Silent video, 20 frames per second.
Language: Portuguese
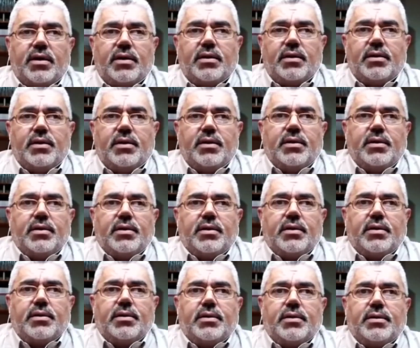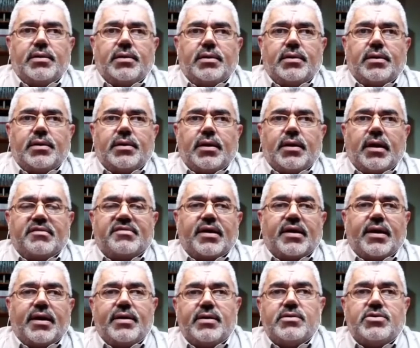e Edson Fescher, da
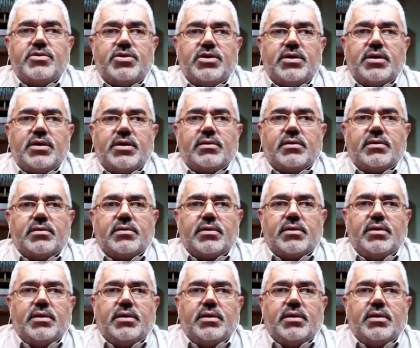Alphatec Seguros,